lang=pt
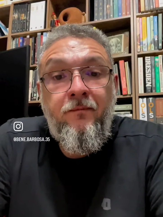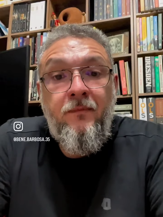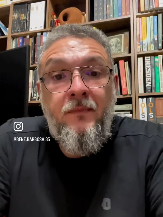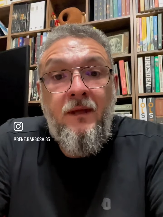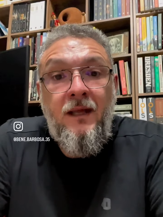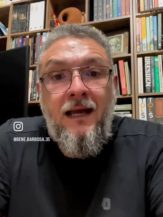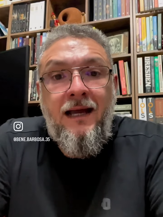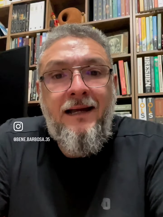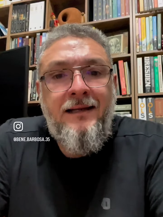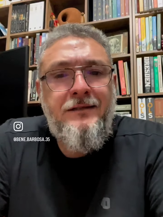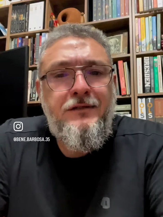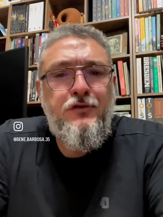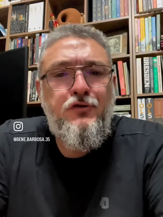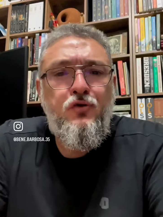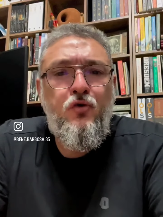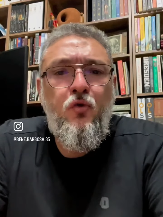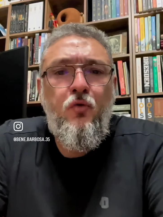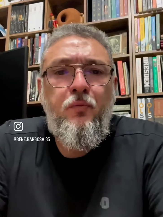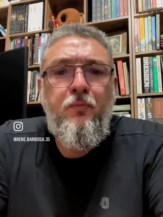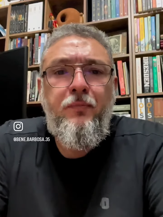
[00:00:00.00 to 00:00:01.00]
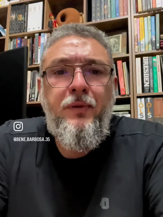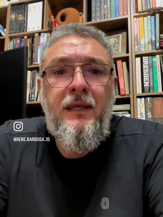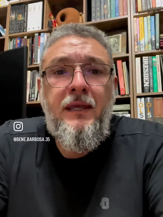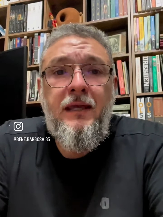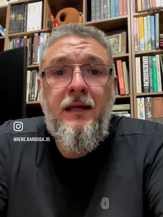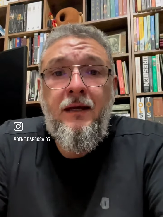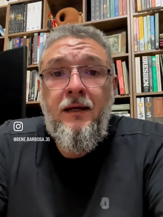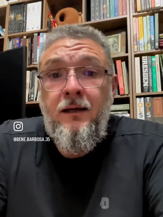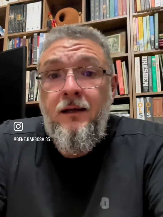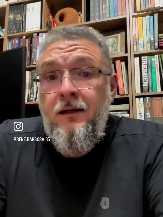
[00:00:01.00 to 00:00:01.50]
A
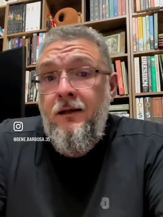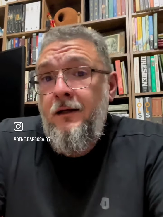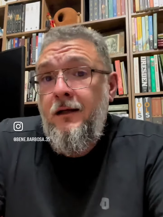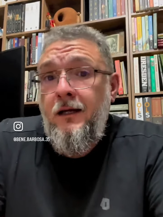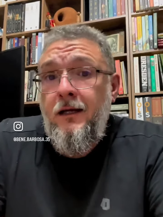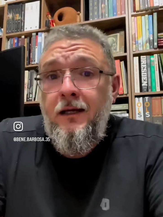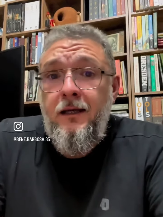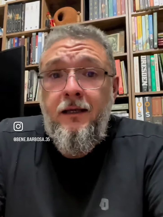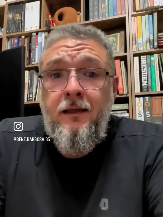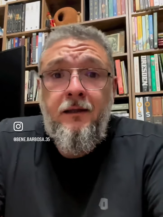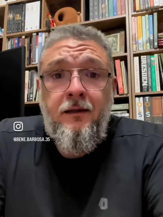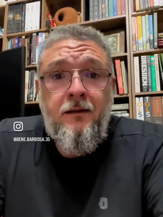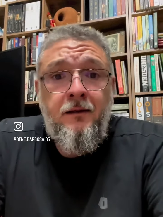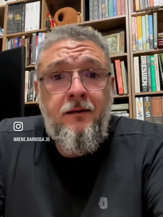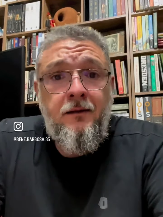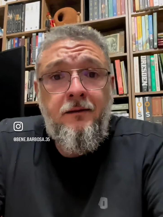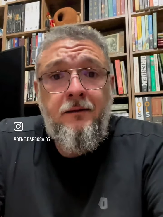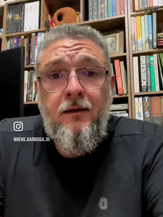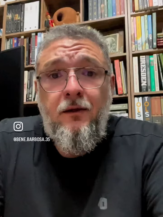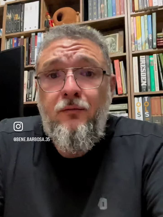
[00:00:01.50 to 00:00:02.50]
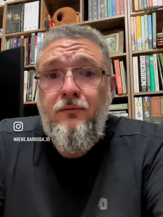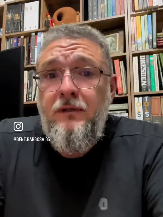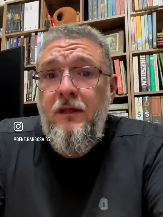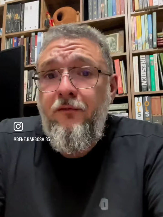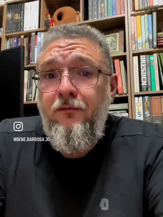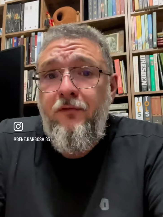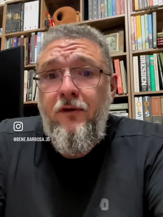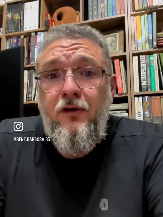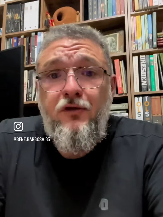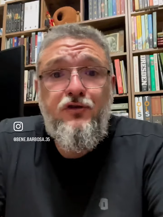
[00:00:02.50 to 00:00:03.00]
desculpinha Ai, não
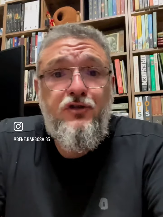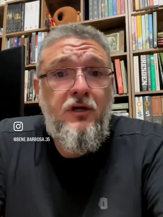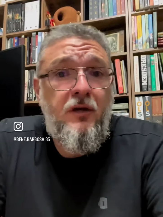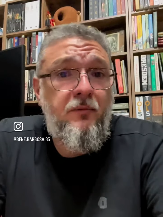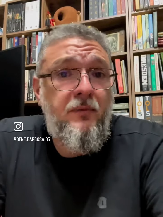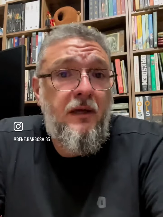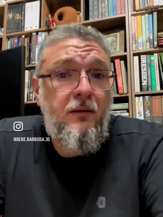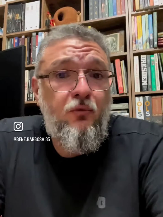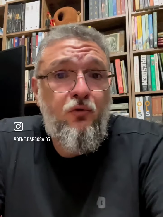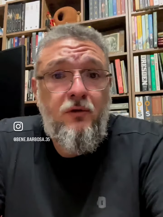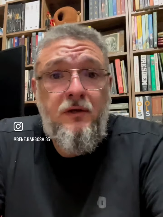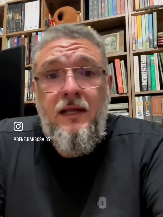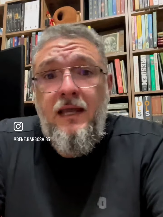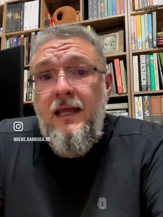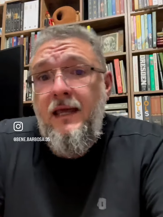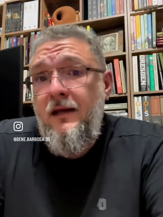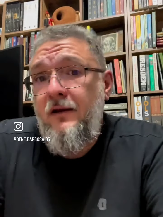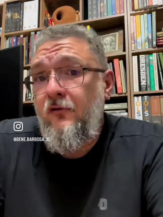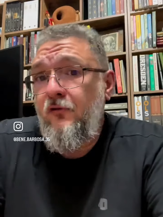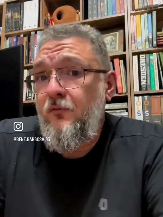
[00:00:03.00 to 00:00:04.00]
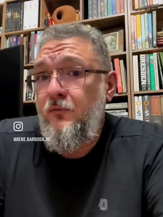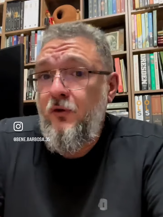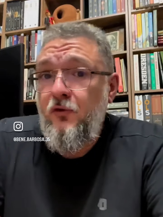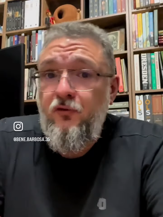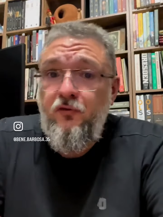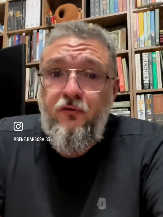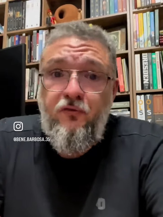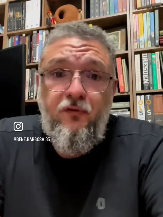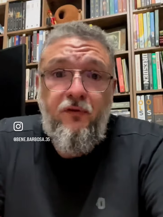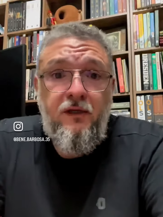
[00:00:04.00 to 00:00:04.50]
defendia minha mulher e os
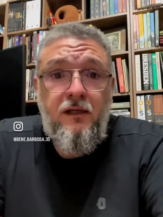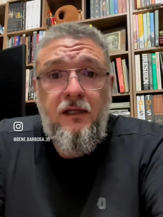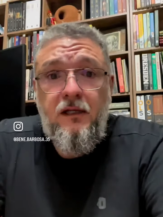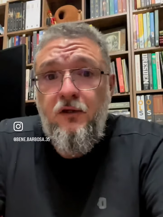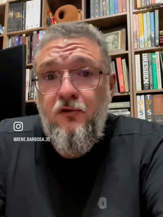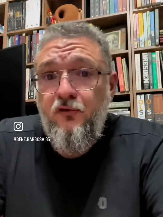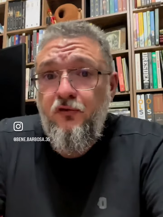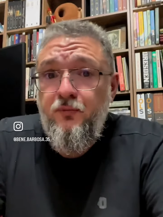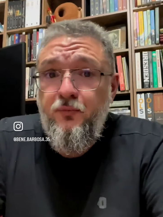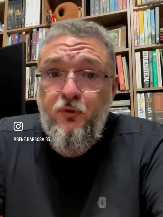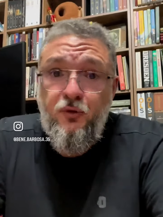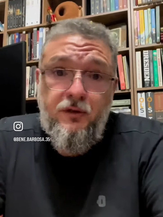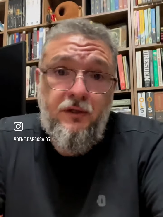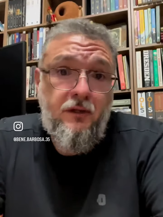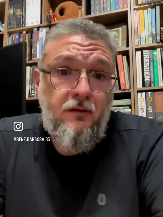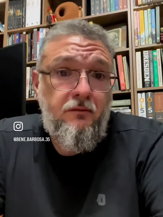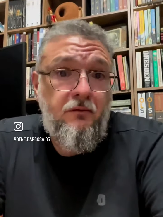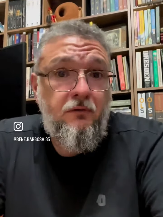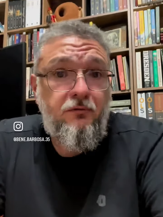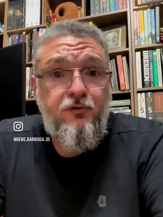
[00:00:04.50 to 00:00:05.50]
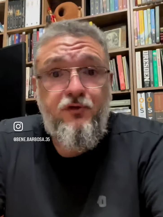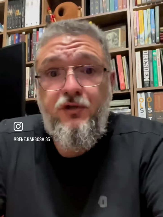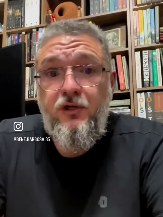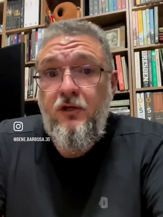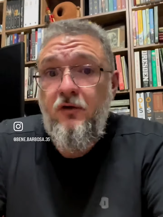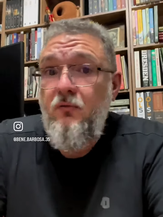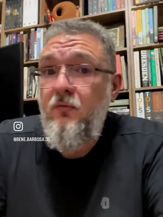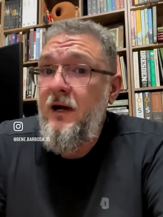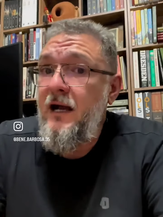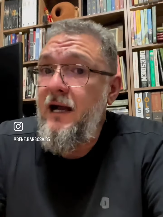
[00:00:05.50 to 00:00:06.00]
meus filhos porque eu não
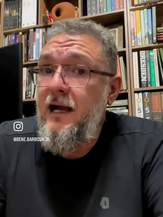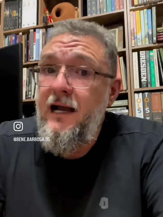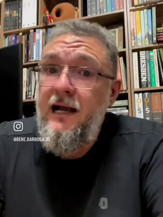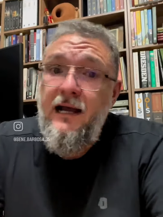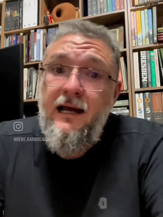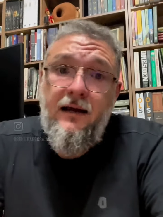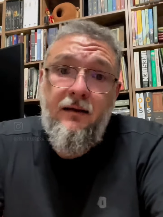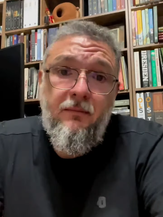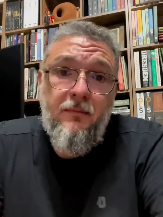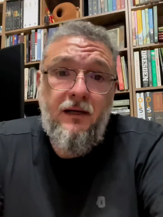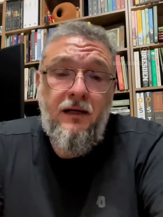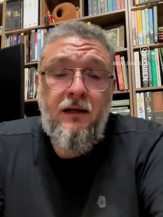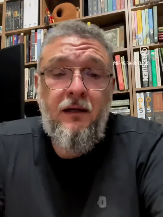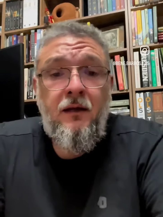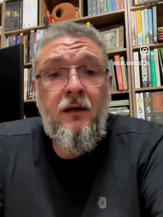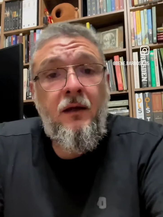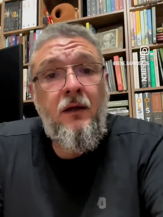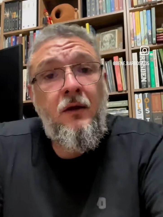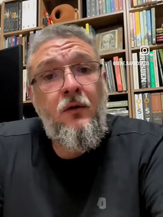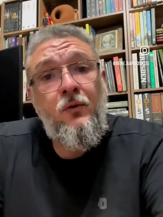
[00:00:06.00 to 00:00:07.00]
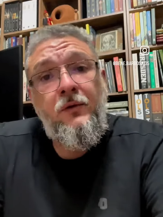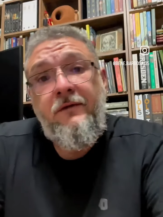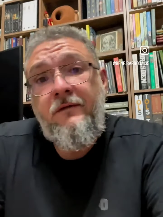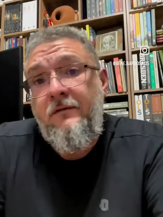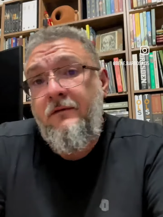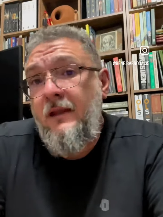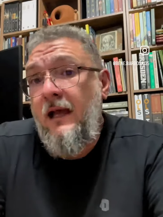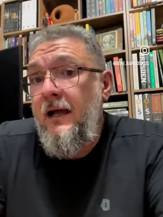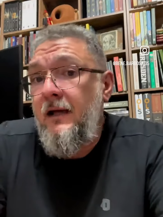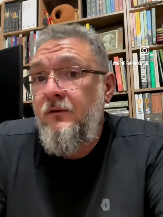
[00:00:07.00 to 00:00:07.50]
tinha uma arma. O
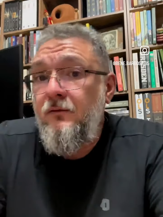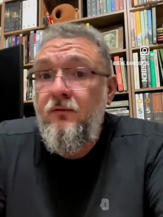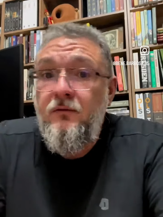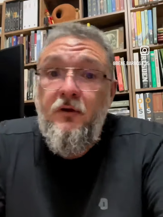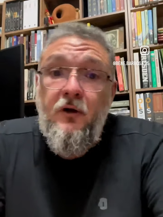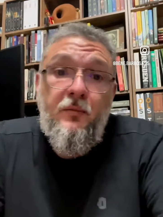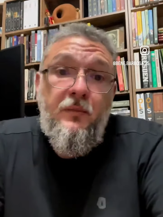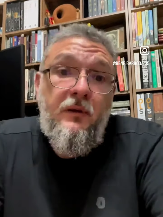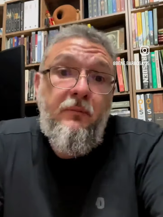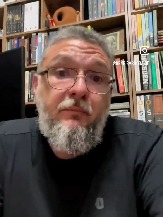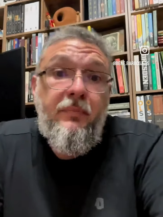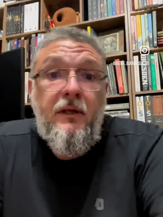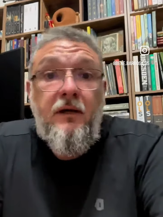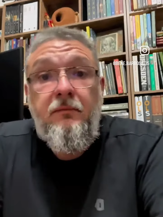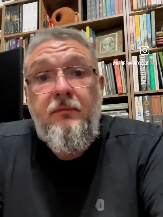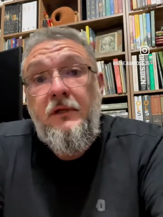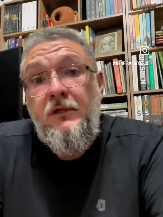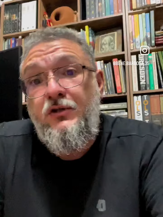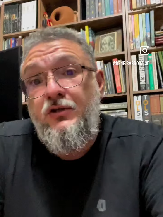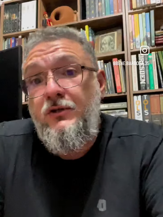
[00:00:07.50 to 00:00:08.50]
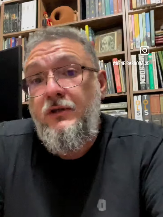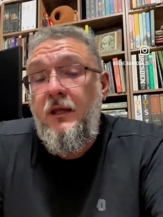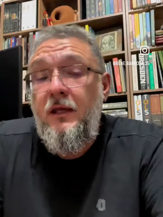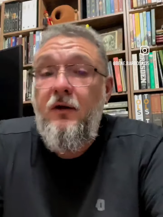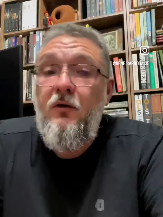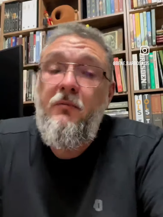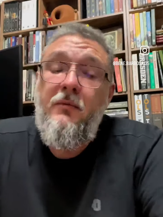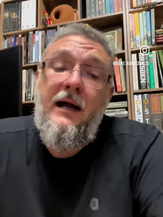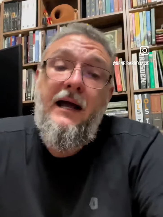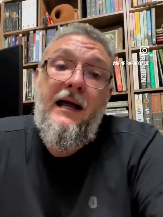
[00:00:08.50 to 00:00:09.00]
Estado não me permite
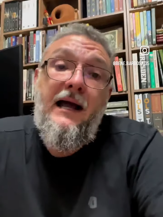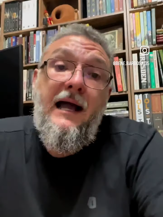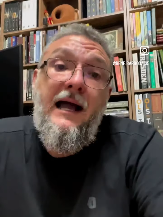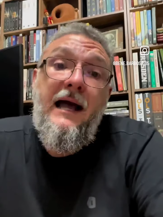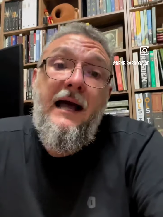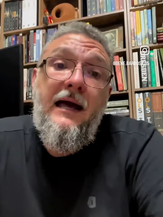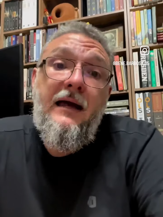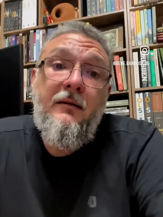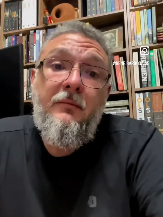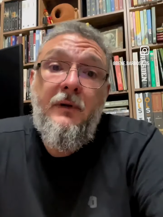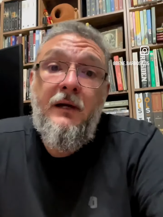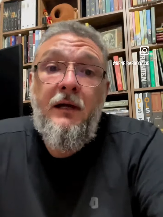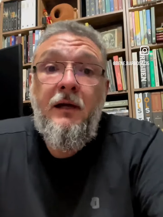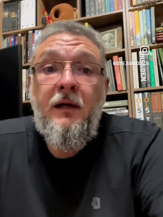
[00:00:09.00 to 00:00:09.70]
ter uma arma,